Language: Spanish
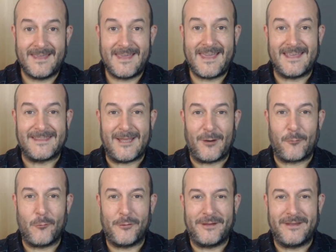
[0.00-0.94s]
¿Qué tal
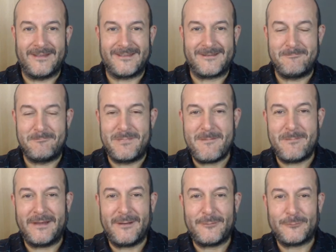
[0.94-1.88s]
jugones?
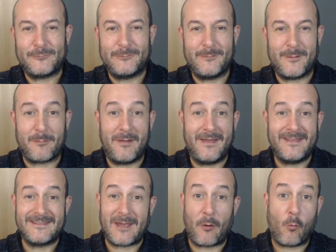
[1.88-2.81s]
Bienvenidos una vez
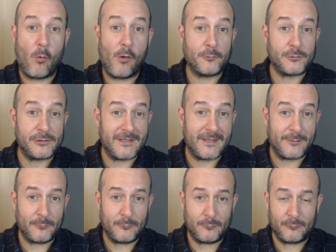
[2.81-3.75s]
más a Juegos y
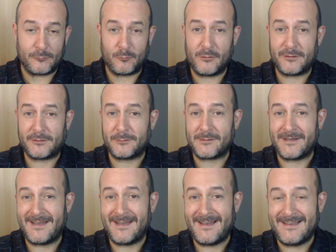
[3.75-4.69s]
Dados, vuestro
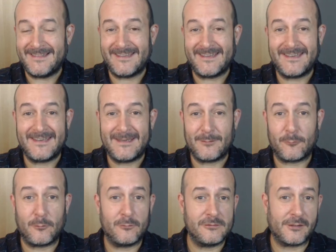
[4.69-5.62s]
canal de
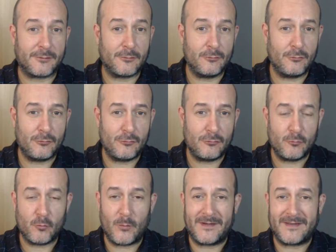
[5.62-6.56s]
juegos de
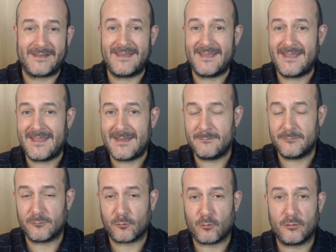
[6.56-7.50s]
rol,
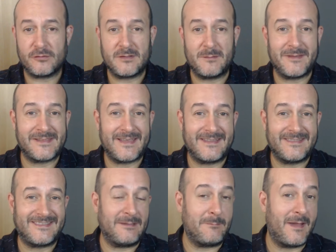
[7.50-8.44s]
wargames, juegos de mesa
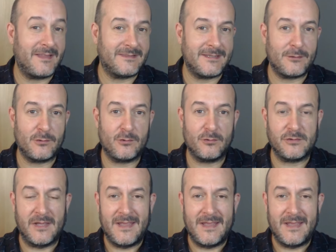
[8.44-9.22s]
temáticos,